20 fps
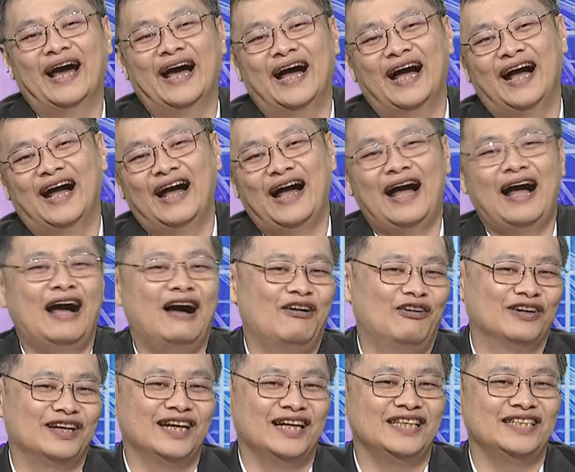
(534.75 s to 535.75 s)
啊，
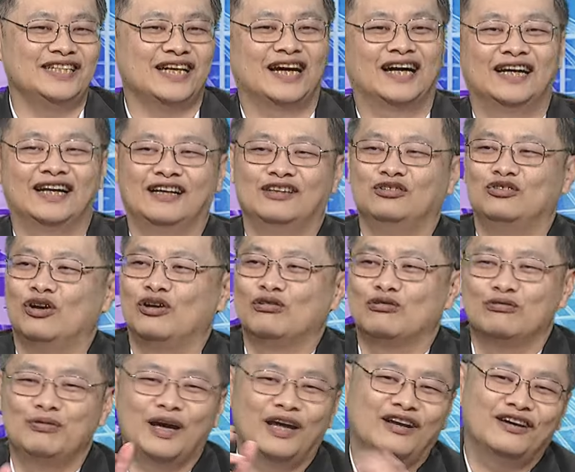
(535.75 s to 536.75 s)
我跟你讲啊，很多
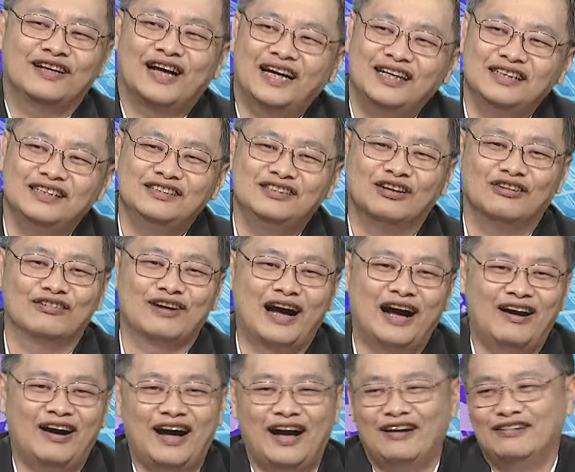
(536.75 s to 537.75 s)
股票都开低走高
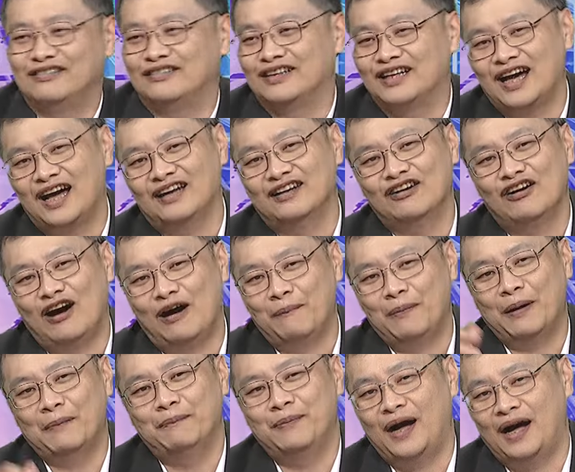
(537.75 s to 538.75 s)
啊，你看都好
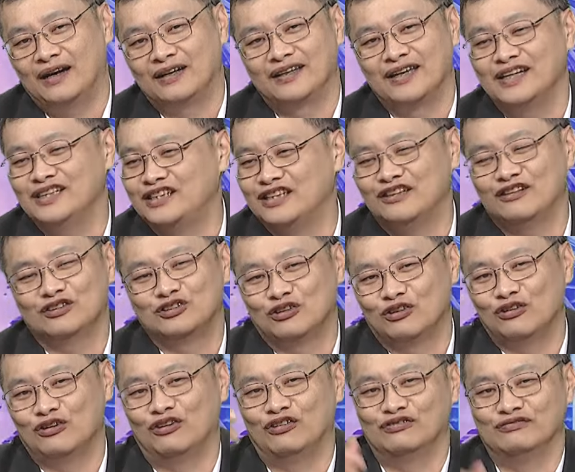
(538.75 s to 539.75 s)
棒棒，K 线都
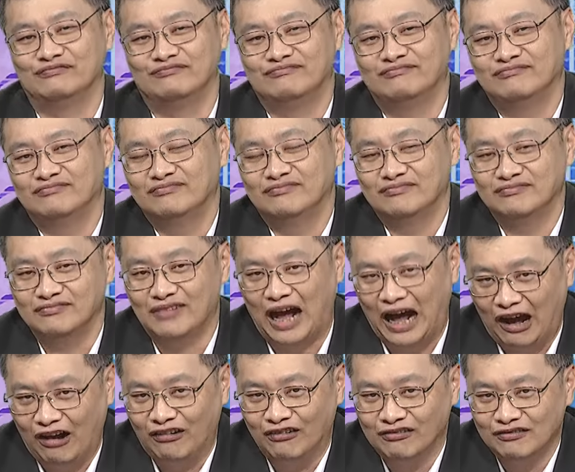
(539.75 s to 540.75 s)
收红。
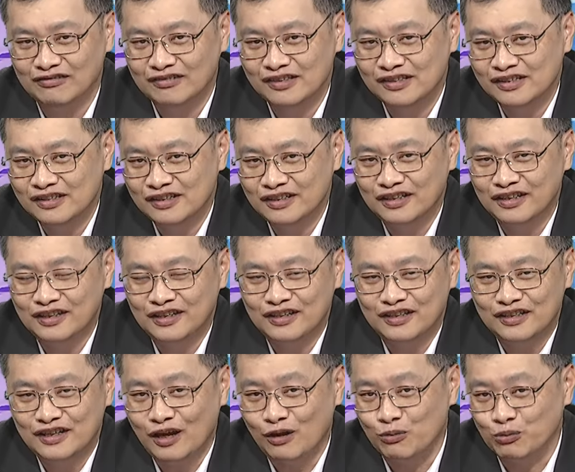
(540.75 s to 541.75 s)
好，
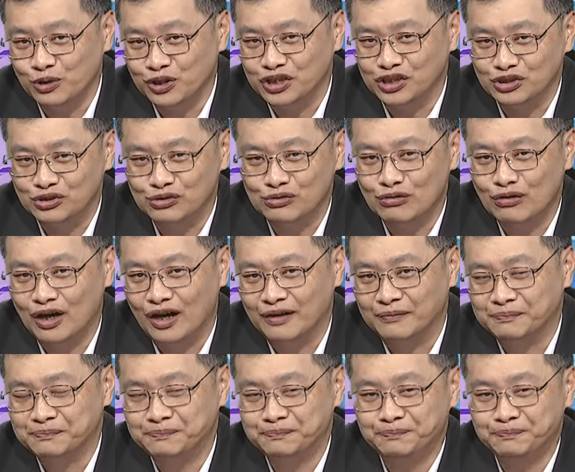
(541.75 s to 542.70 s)
那我问你一句话。